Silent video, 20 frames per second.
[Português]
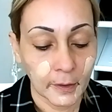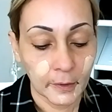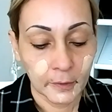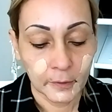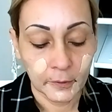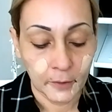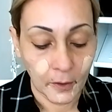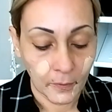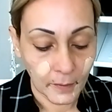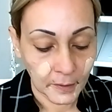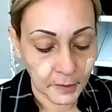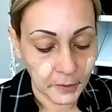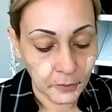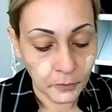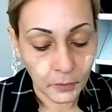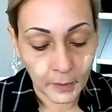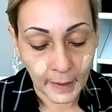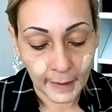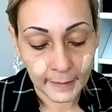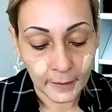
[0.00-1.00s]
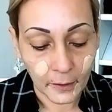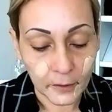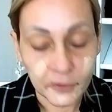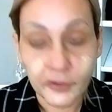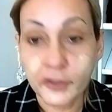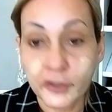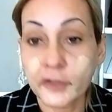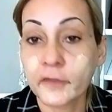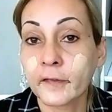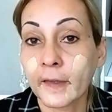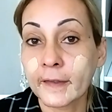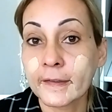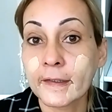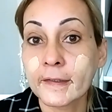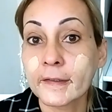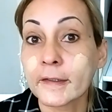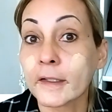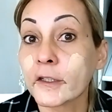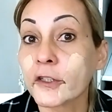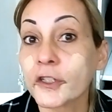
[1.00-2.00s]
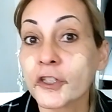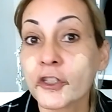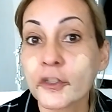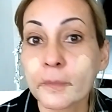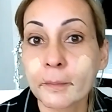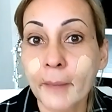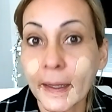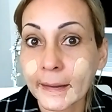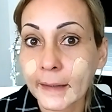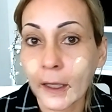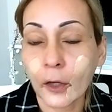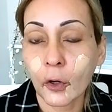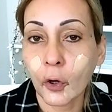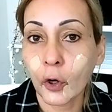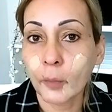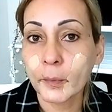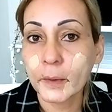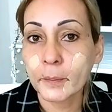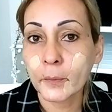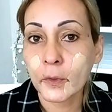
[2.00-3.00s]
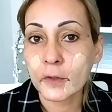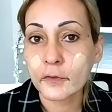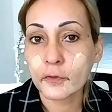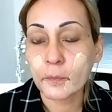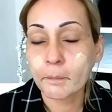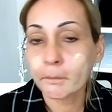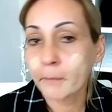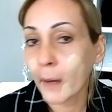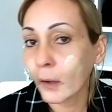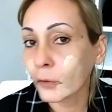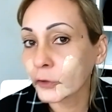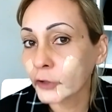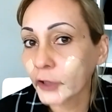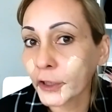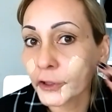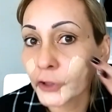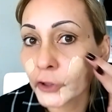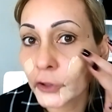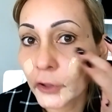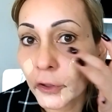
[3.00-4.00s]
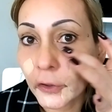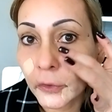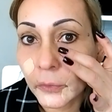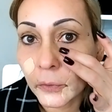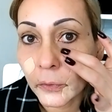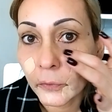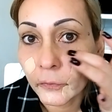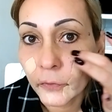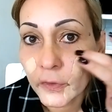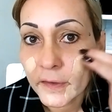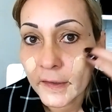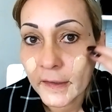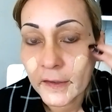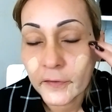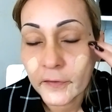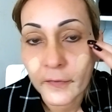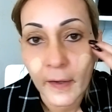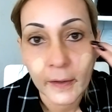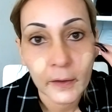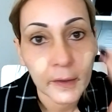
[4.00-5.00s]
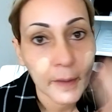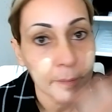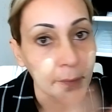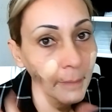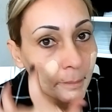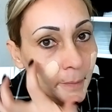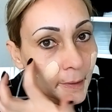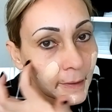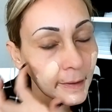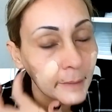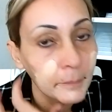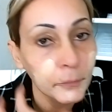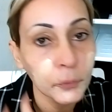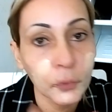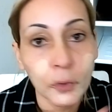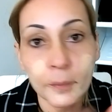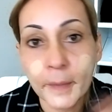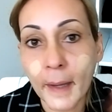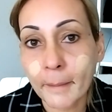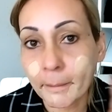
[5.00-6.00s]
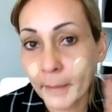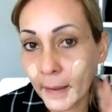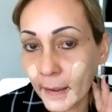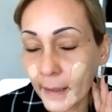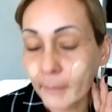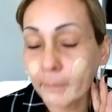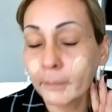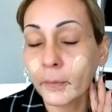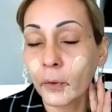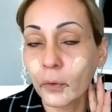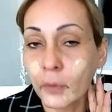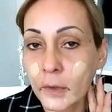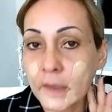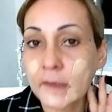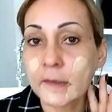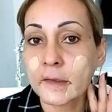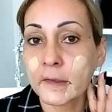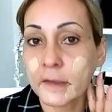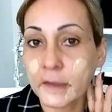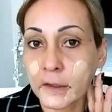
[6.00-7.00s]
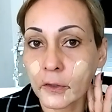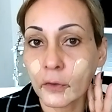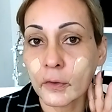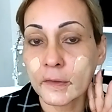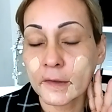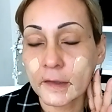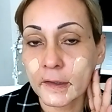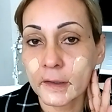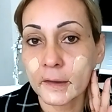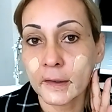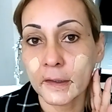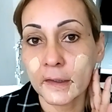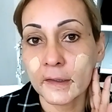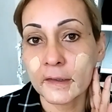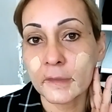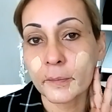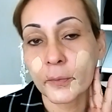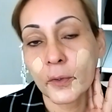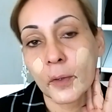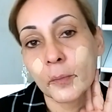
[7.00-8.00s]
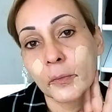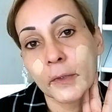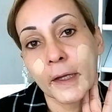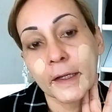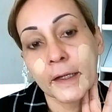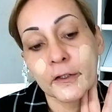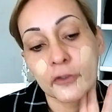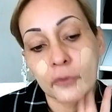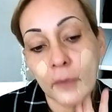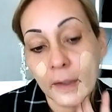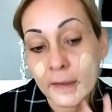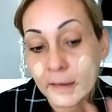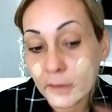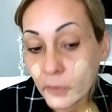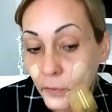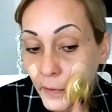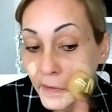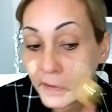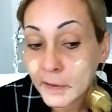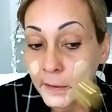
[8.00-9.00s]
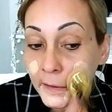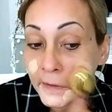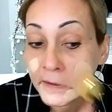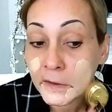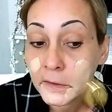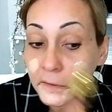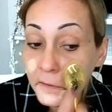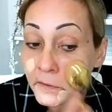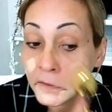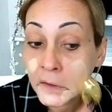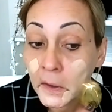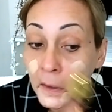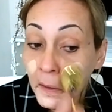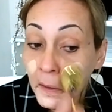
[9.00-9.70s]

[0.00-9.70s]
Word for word: Então, aqui no canal a gente faz assim, a gente mata cobre e mostra o pau. Gente, eu, vocês falam que a minha pele é boa. Minha pele é boa, sim, com certeza, para uma mulher de quase 50 anos,